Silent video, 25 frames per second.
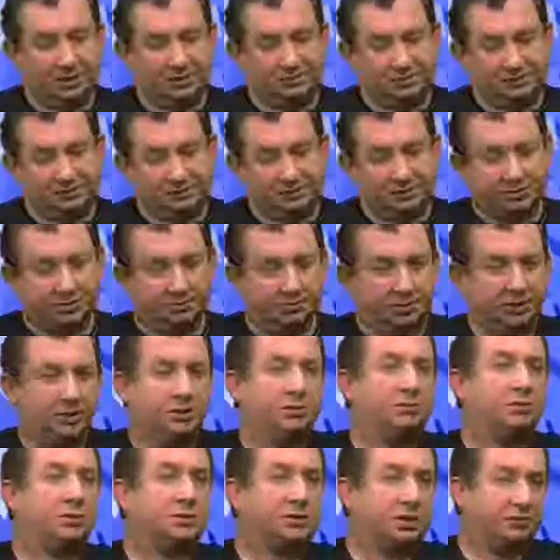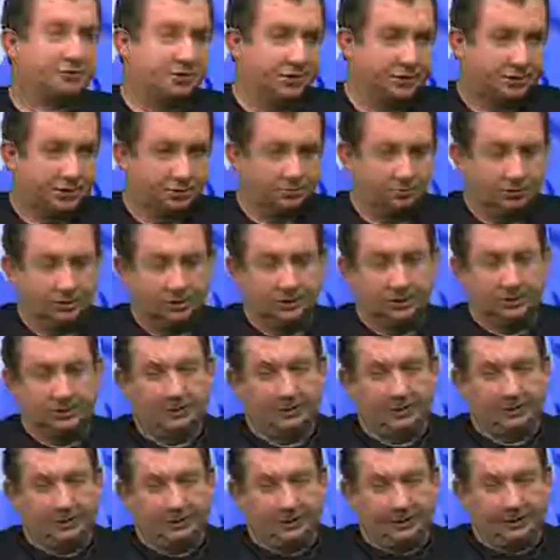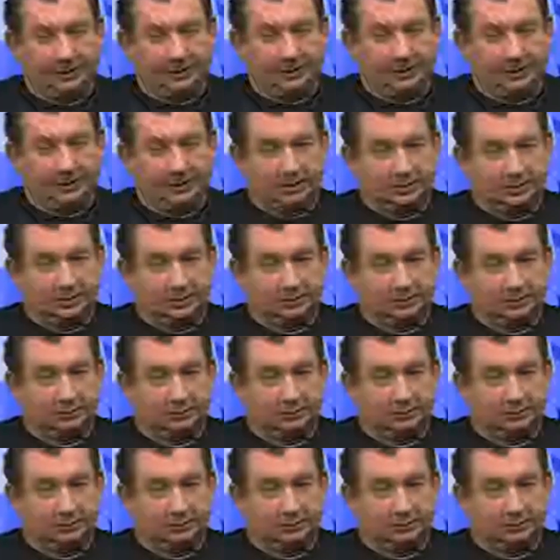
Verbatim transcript: z pewnością będą, bo zawsze są. E,